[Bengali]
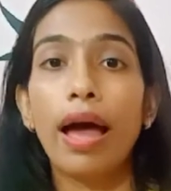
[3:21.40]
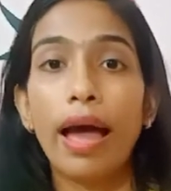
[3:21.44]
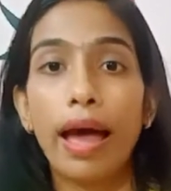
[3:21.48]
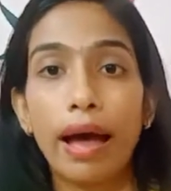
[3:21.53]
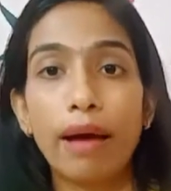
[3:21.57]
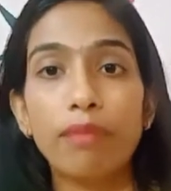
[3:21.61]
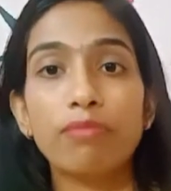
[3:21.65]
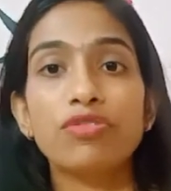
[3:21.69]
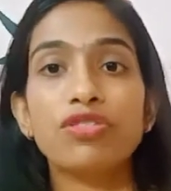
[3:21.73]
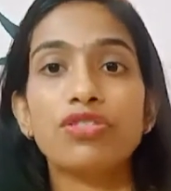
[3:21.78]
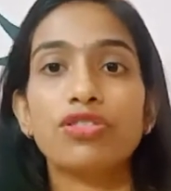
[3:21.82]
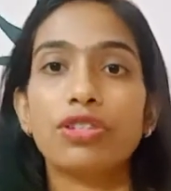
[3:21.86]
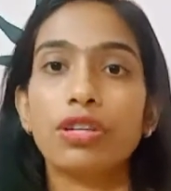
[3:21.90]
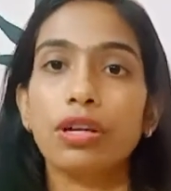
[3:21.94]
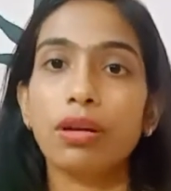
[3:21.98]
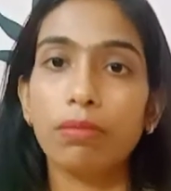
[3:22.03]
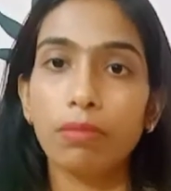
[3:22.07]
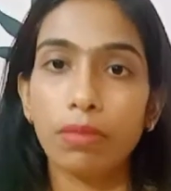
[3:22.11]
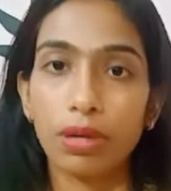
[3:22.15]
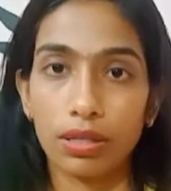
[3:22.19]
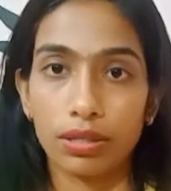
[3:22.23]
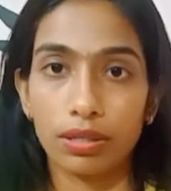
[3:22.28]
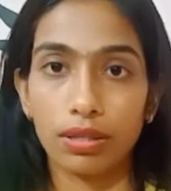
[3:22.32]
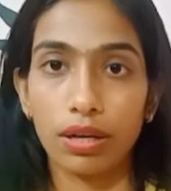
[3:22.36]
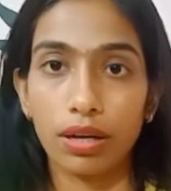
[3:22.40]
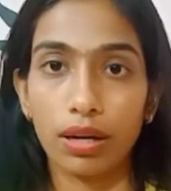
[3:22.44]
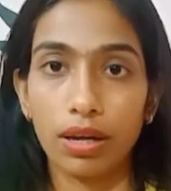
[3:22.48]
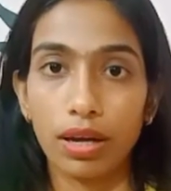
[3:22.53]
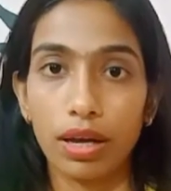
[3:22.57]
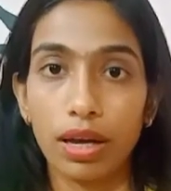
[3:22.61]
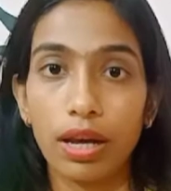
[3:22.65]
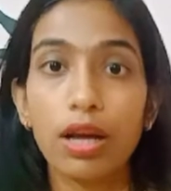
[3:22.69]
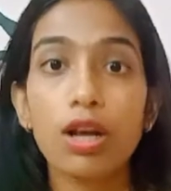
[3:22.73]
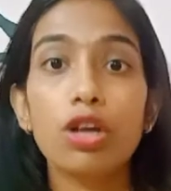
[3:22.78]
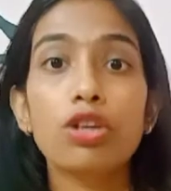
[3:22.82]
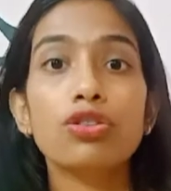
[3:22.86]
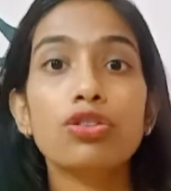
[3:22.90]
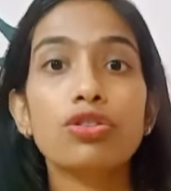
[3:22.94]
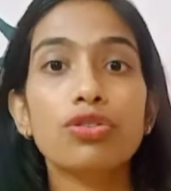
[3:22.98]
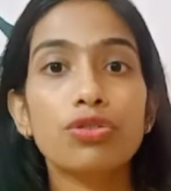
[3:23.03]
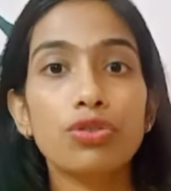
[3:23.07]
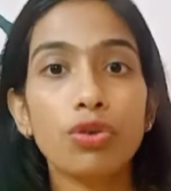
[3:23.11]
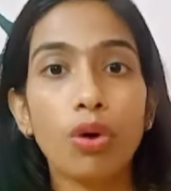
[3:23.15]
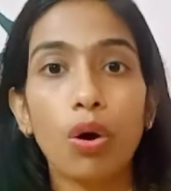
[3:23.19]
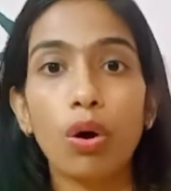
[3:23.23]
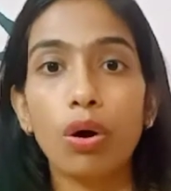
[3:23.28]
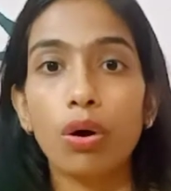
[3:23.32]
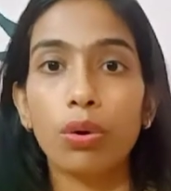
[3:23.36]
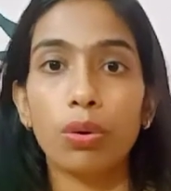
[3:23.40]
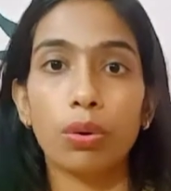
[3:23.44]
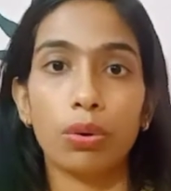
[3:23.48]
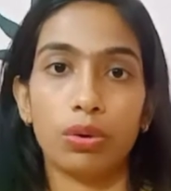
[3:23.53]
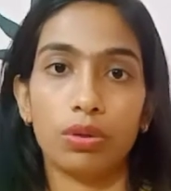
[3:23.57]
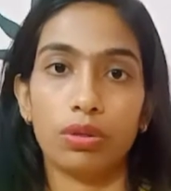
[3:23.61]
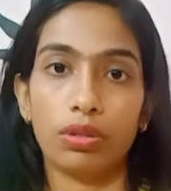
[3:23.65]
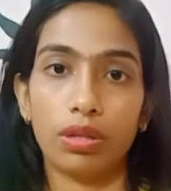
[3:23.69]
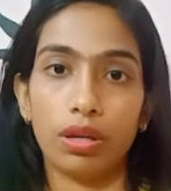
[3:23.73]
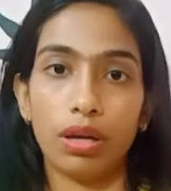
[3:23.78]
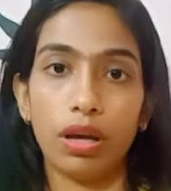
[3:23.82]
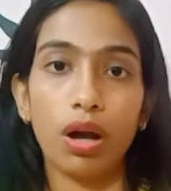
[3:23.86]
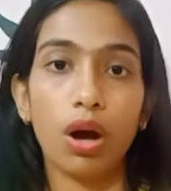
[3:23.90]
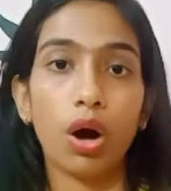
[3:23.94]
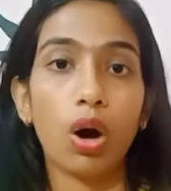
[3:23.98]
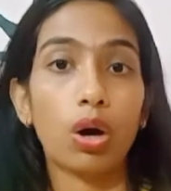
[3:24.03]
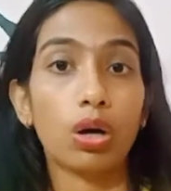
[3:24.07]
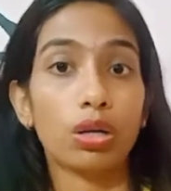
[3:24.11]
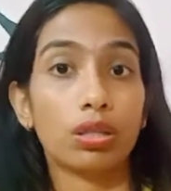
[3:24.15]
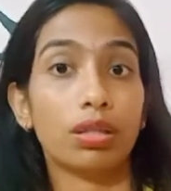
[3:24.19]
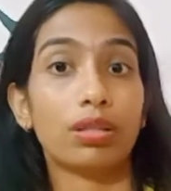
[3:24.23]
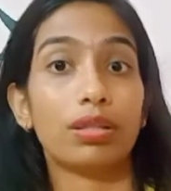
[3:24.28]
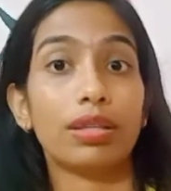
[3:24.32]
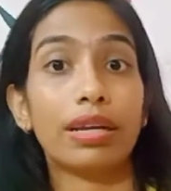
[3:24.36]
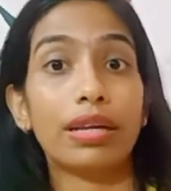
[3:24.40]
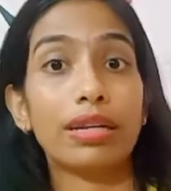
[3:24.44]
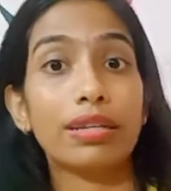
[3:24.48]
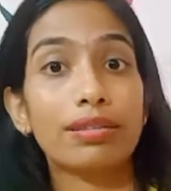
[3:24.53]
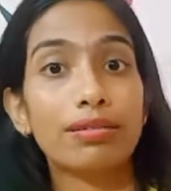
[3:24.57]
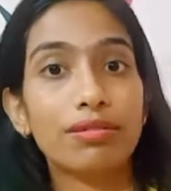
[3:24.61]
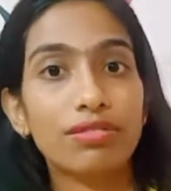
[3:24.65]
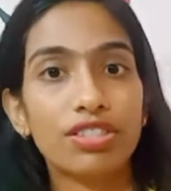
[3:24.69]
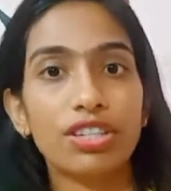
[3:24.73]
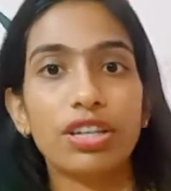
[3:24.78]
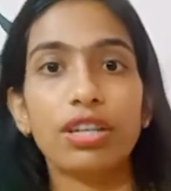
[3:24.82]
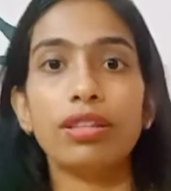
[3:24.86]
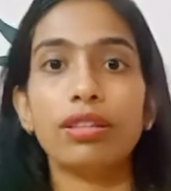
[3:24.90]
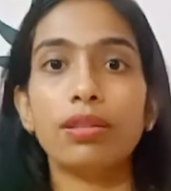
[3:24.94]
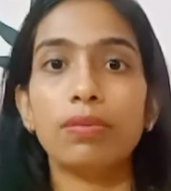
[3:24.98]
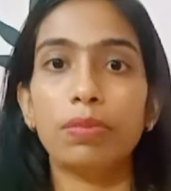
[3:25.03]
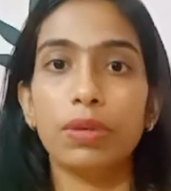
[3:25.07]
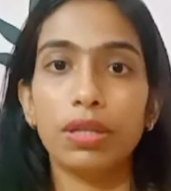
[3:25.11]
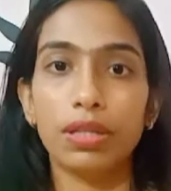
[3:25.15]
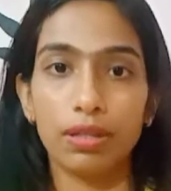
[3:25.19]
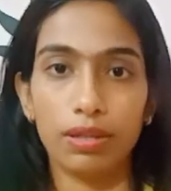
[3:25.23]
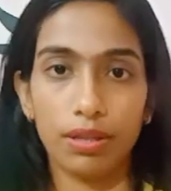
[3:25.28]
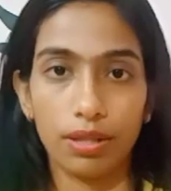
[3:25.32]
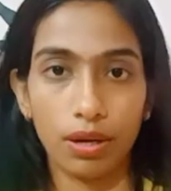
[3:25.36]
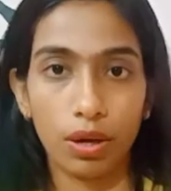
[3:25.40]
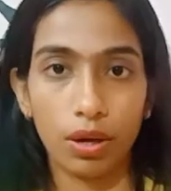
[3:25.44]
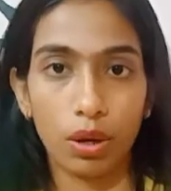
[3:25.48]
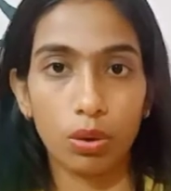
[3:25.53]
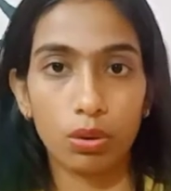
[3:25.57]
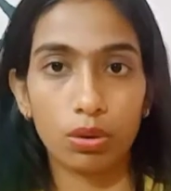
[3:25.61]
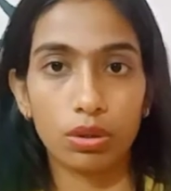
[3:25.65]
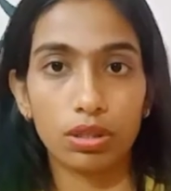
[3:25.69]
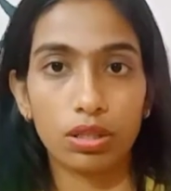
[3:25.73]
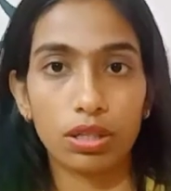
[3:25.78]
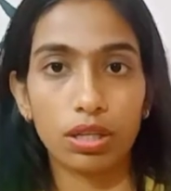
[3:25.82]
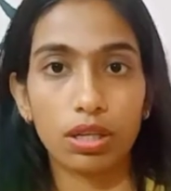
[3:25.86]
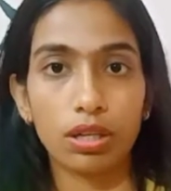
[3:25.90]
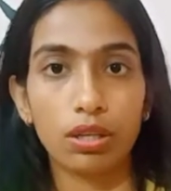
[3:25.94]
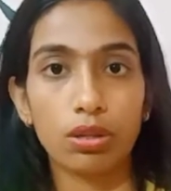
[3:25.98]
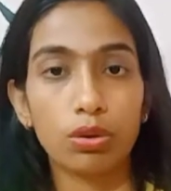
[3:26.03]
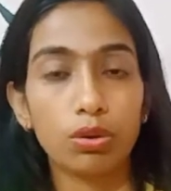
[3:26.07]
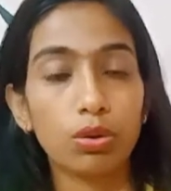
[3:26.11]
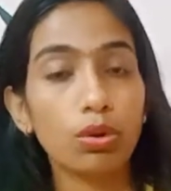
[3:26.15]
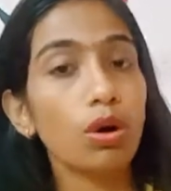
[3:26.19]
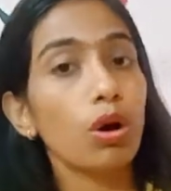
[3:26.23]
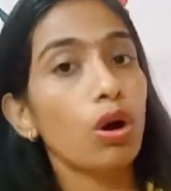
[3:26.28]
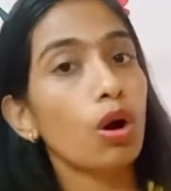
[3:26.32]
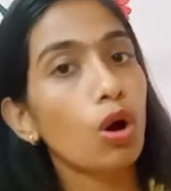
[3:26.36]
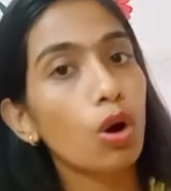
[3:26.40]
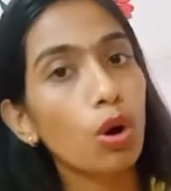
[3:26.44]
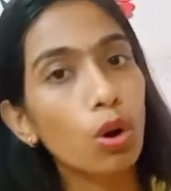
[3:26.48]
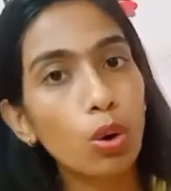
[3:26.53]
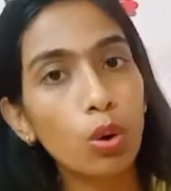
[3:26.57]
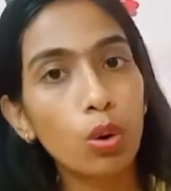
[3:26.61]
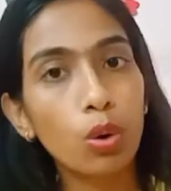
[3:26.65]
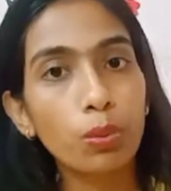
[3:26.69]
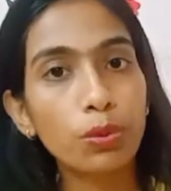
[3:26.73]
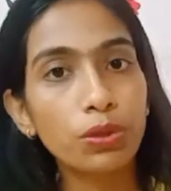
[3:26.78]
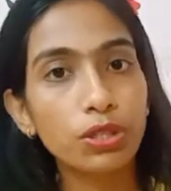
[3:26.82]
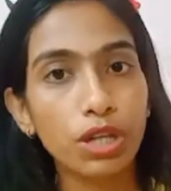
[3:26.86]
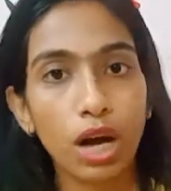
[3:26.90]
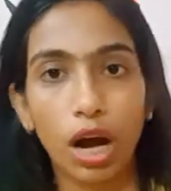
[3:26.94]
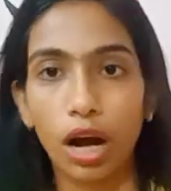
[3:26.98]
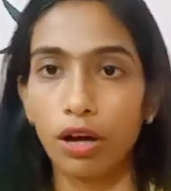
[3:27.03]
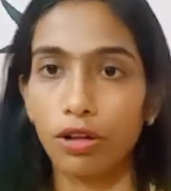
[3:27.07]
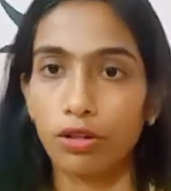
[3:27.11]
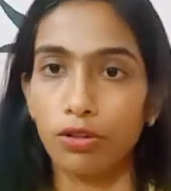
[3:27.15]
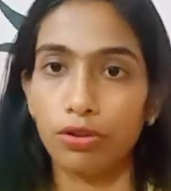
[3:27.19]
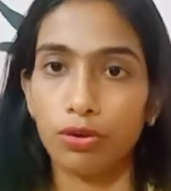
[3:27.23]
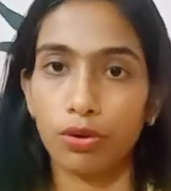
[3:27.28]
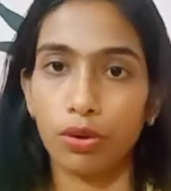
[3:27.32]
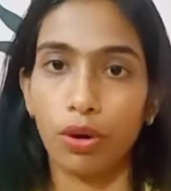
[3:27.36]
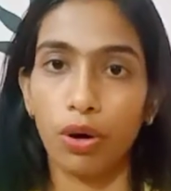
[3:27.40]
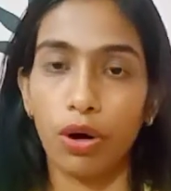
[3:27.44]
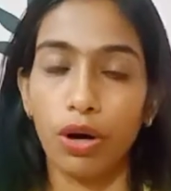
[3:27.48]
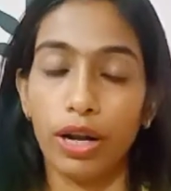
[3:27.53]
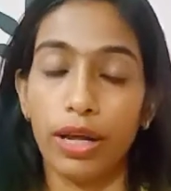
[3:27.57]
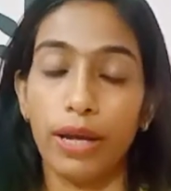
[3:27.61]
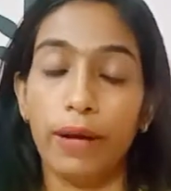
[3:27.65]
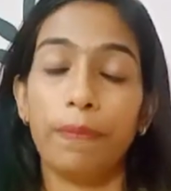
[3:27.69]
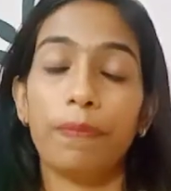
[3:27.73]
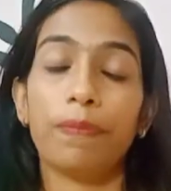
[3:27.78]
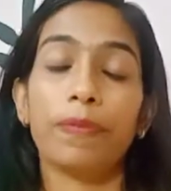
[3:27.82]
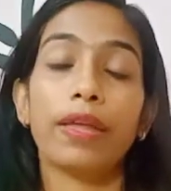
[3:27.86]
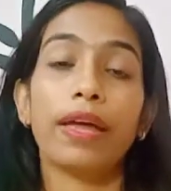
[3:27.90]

হ্যামস্ট্রিং মাসলকে স্ট্রং করতে অর্থাৎ স্ট্রেংথ বৃদ্ধি করতে কিন্তু খুব সাহায্য করে